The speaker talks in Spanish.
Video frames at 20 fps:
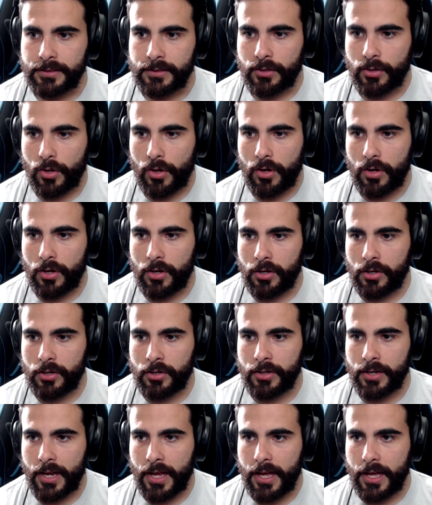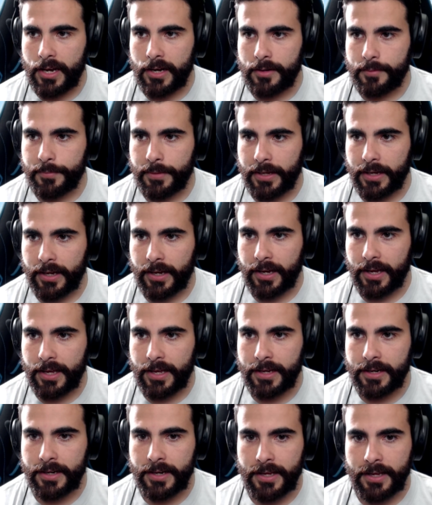Con
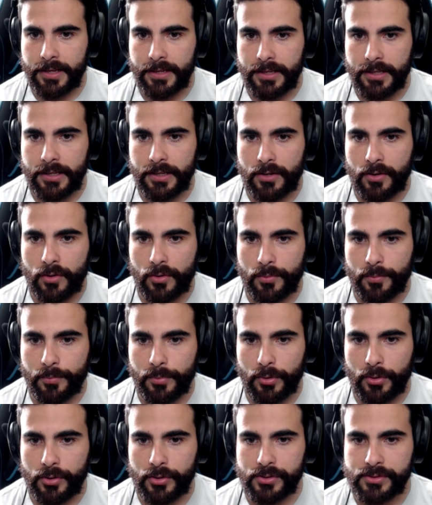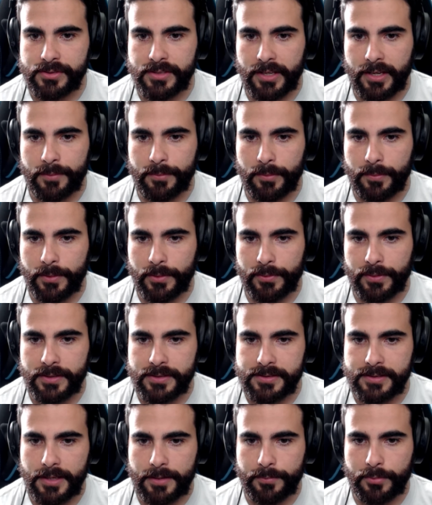almejana y con vos, Déjenme ver dónde
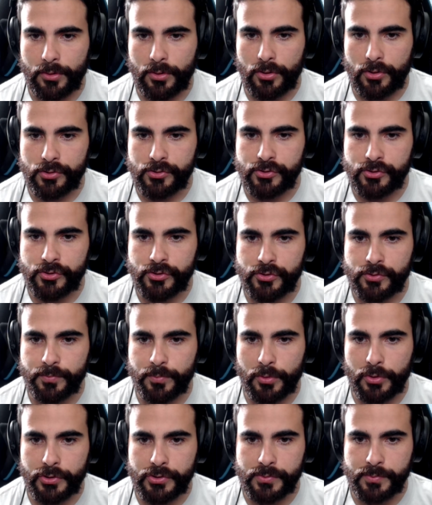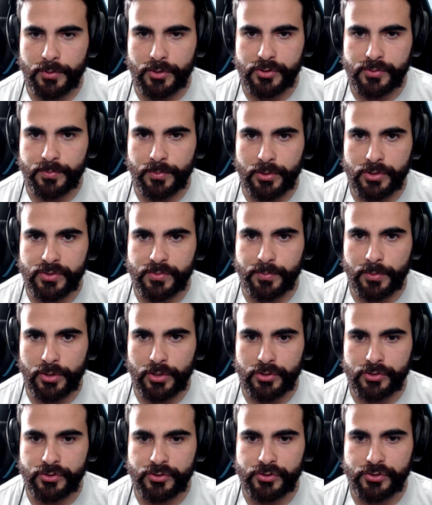está Vos, vos, vos, vos
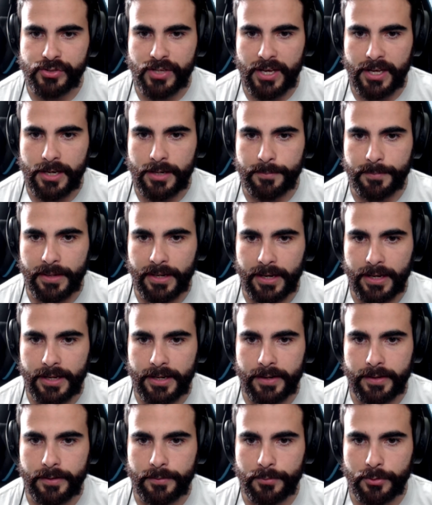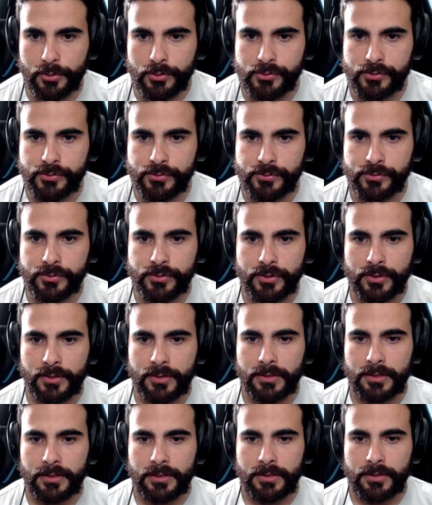vos. Almejana y vos
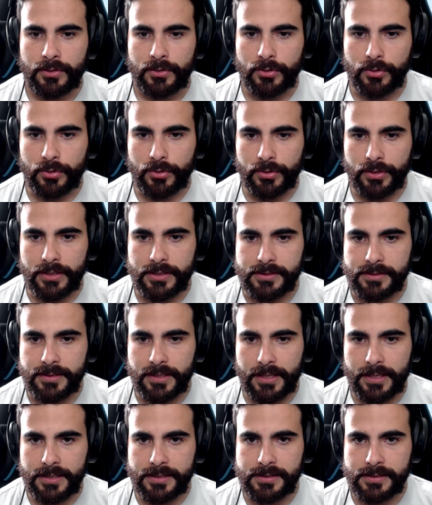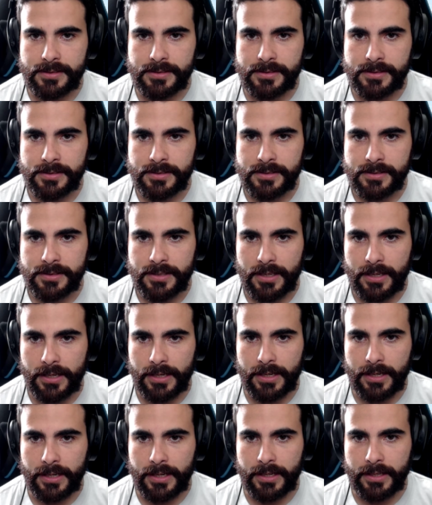¿Dónde estás? Ah,
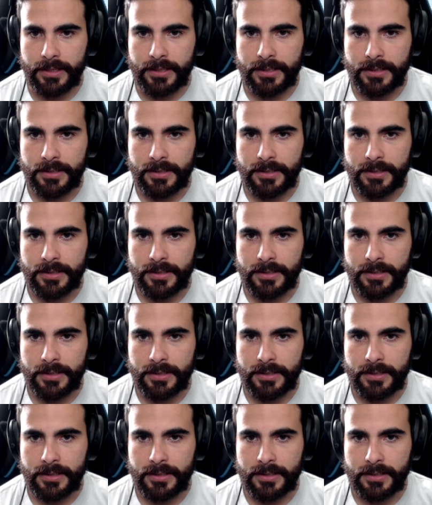caray.